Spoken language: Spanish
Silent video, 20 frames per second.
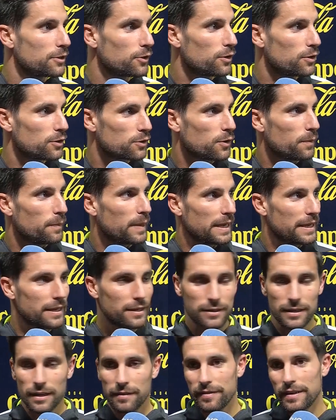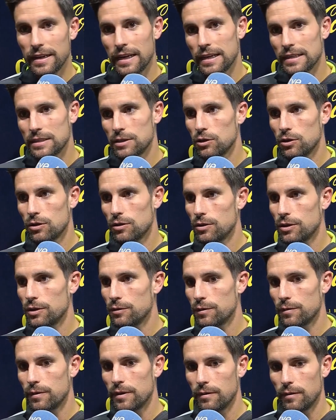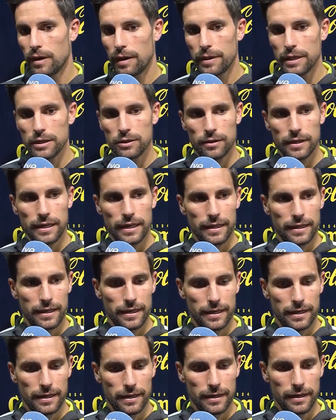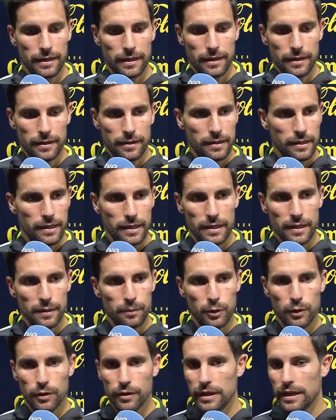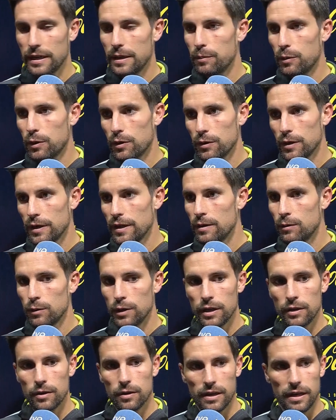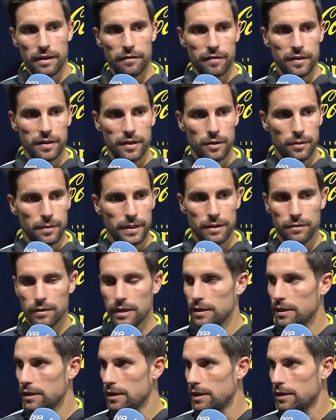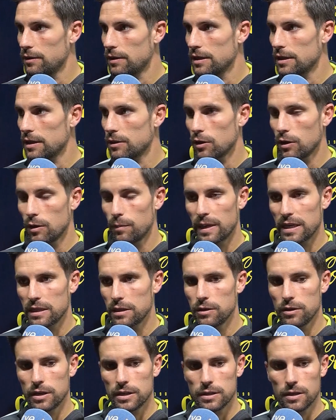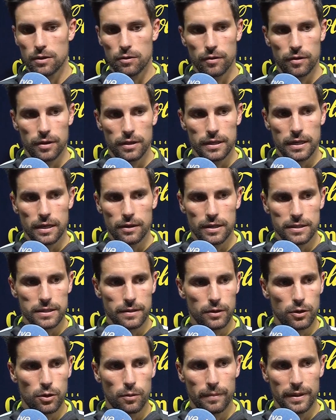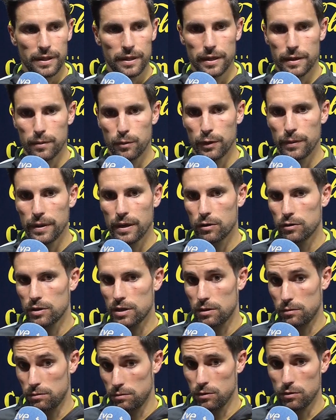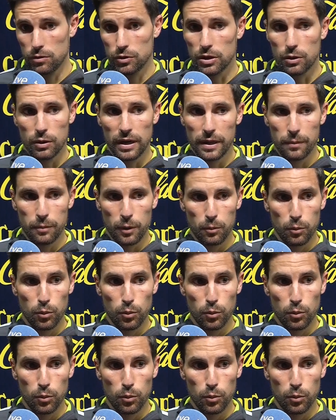todos los compañeros que al final ha sido hoy una victoria de, de equipo, de equipo unido que ha defendido bien durante, durante todo el partido, ya está concentrado, y ha sabido competir muy bien contra, contra un equipo